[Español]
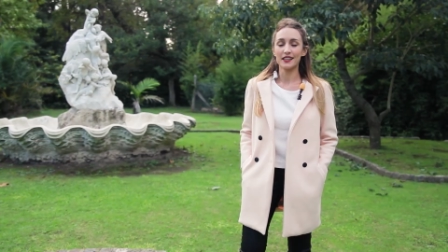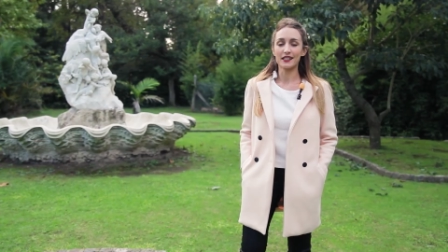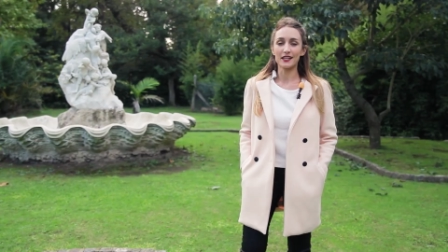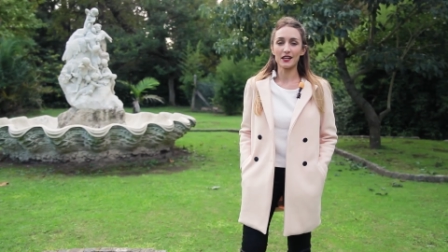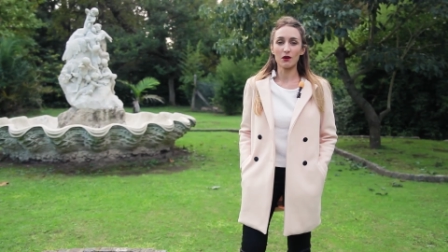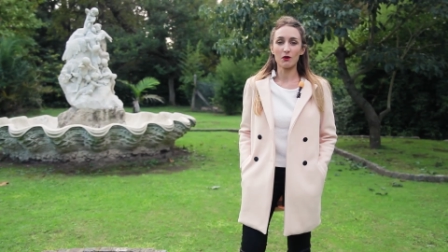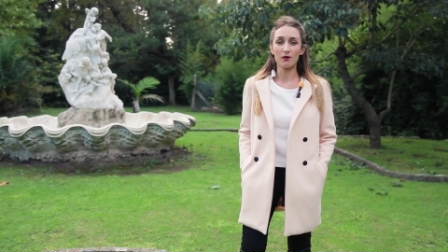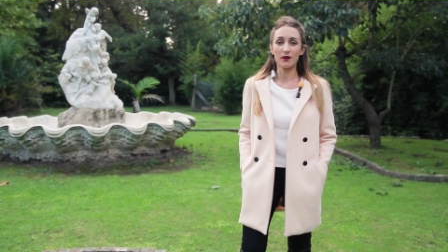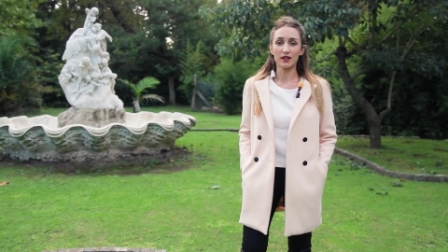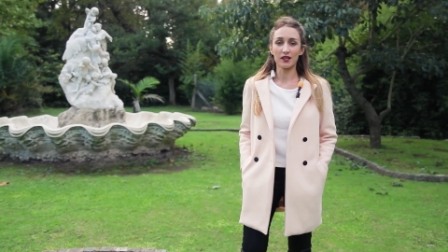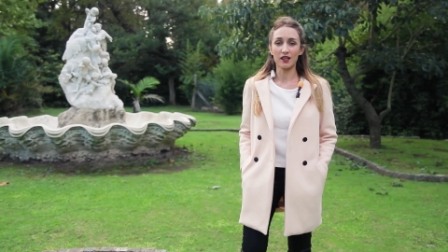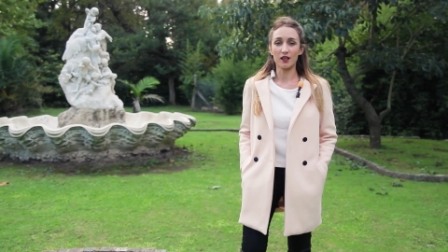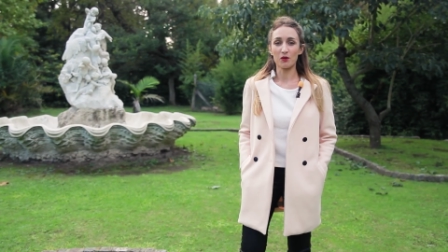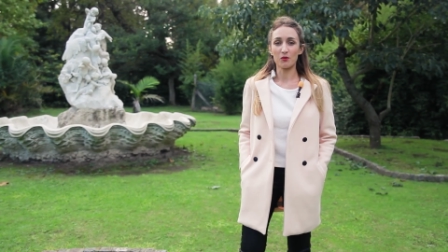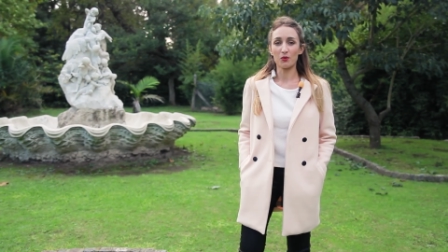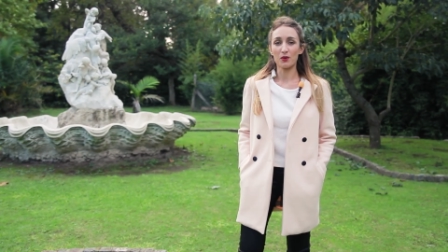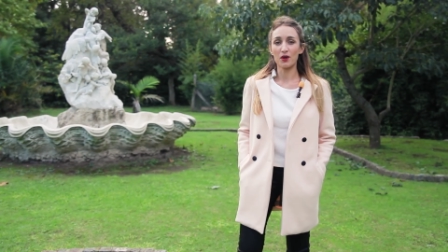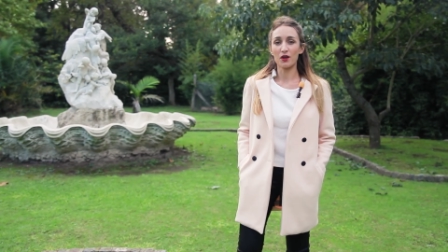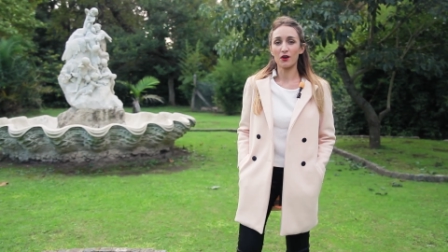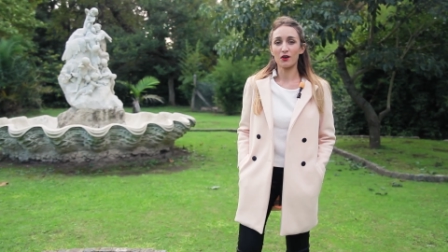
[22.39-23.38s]
Recuerden que
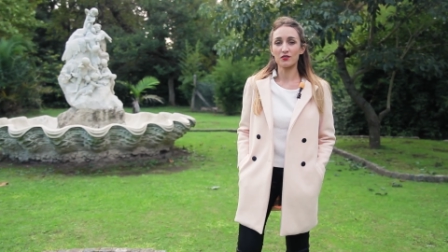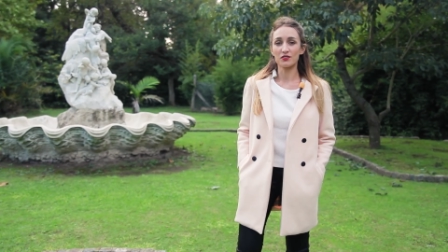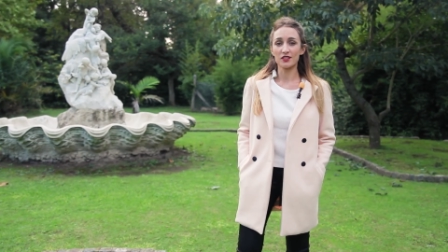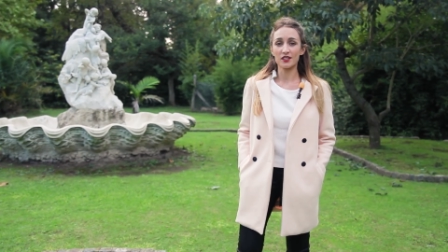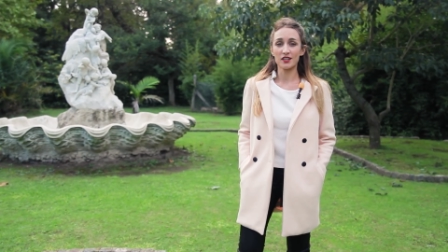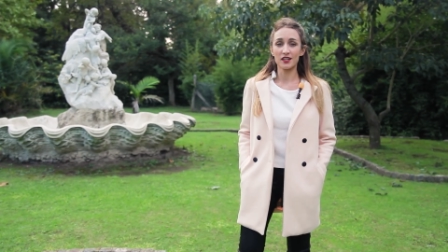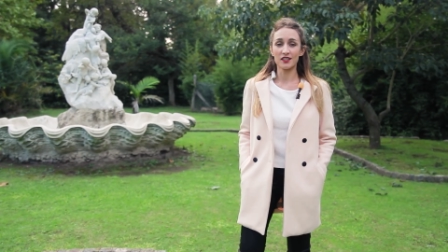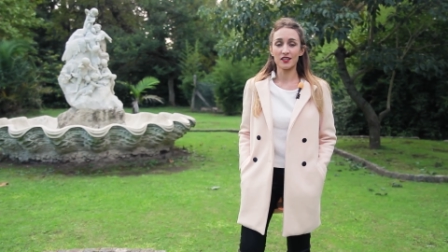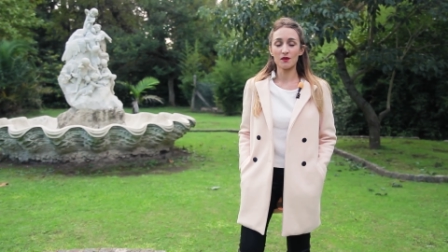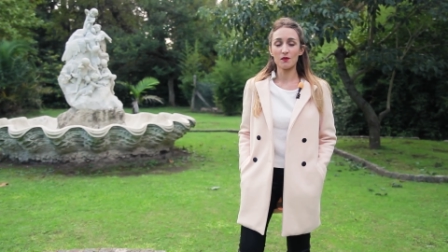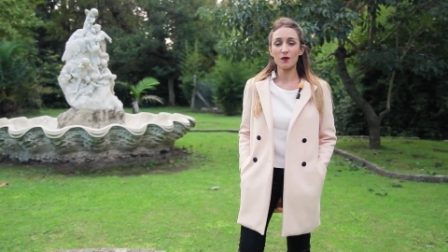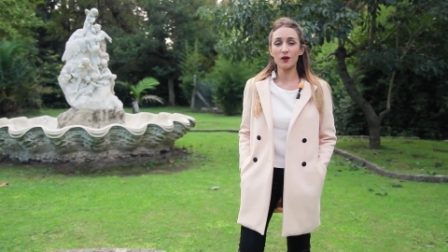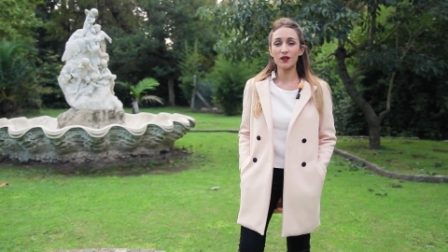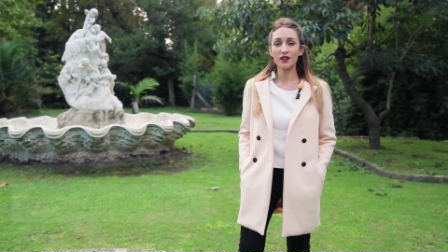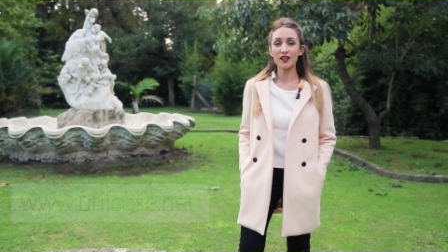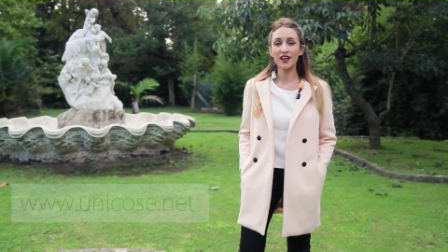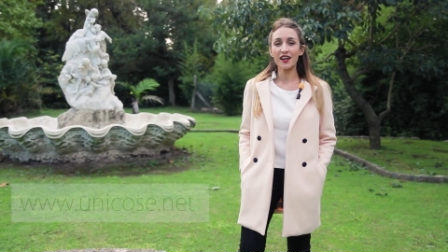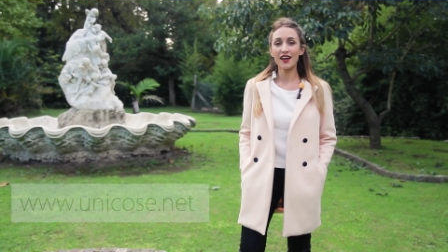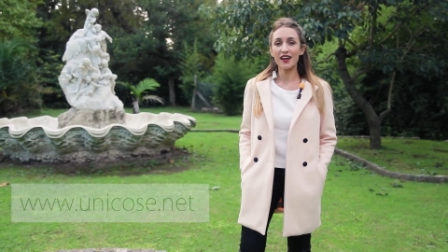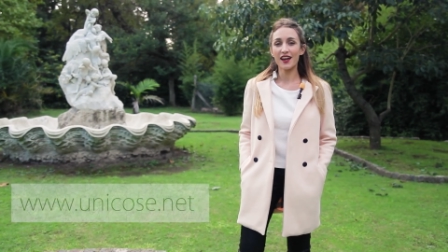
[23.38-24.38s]
pueden conseguir este
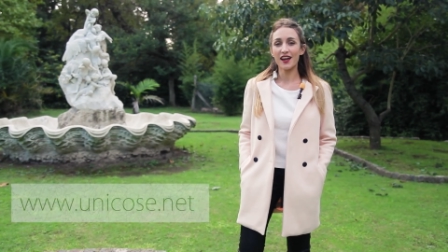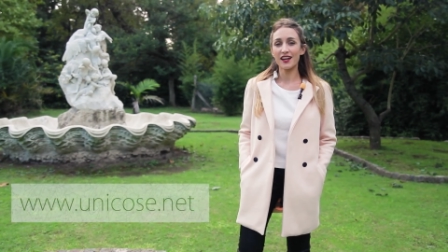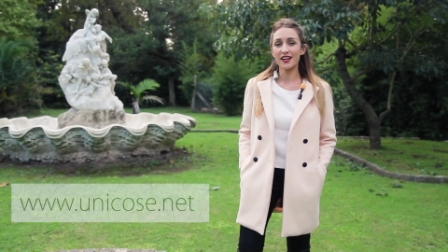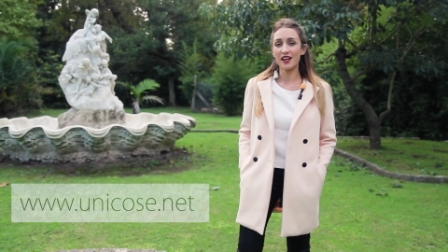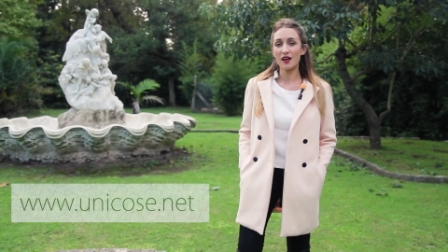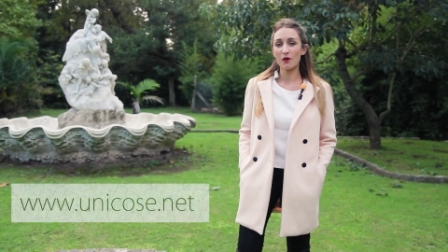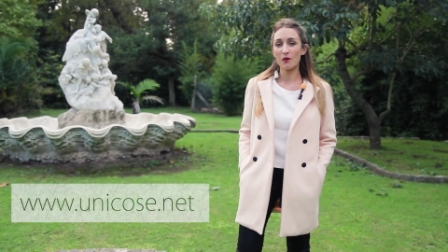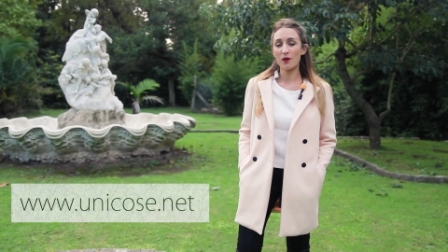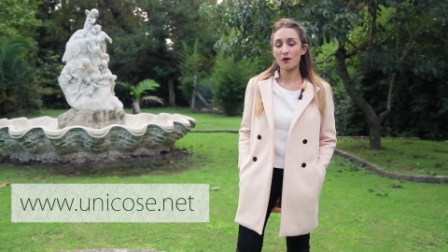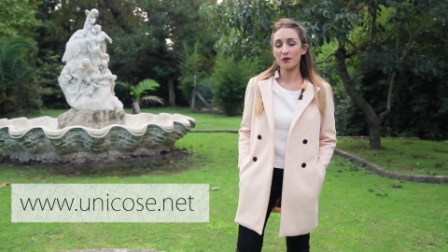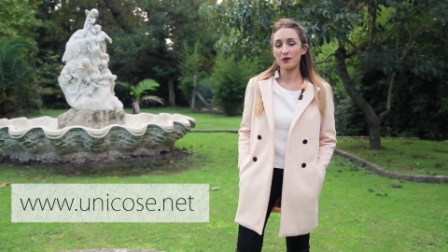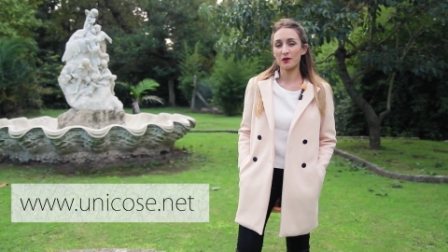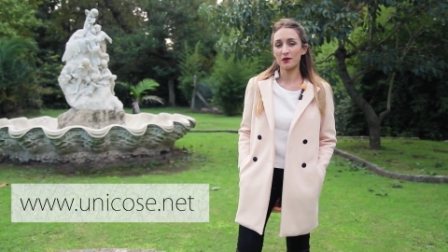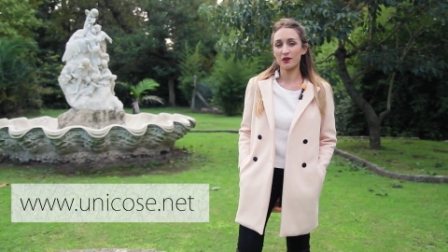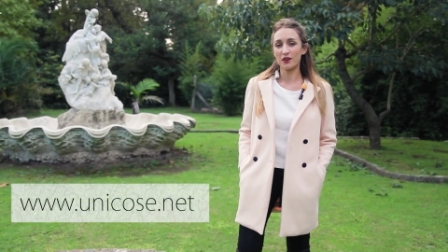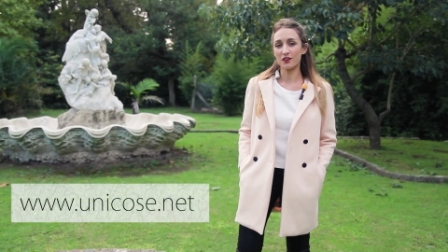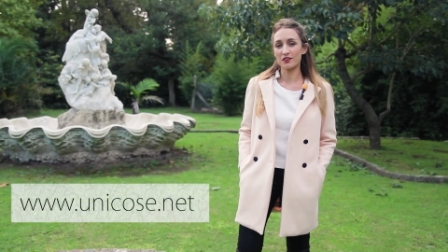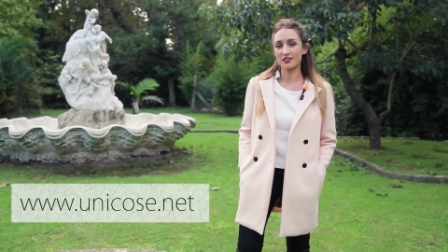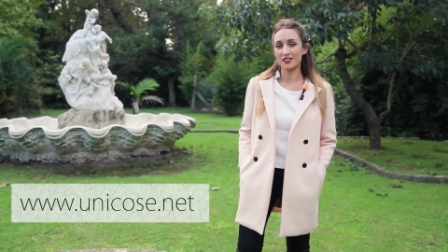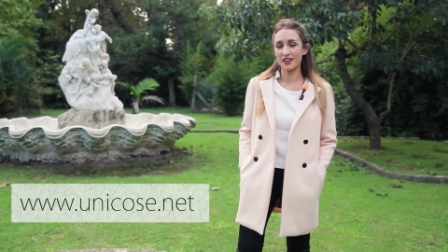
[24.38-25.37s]
molde en la web de
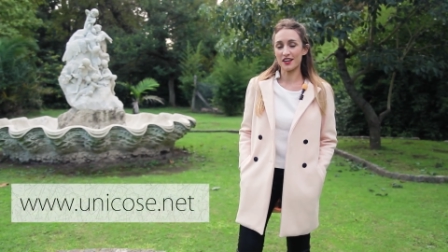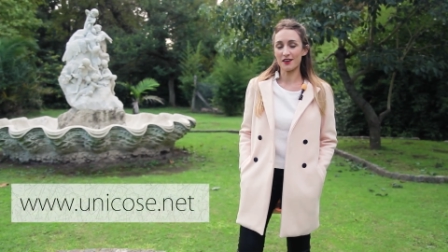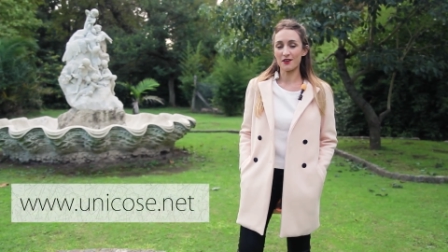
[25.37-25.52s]
Unicose,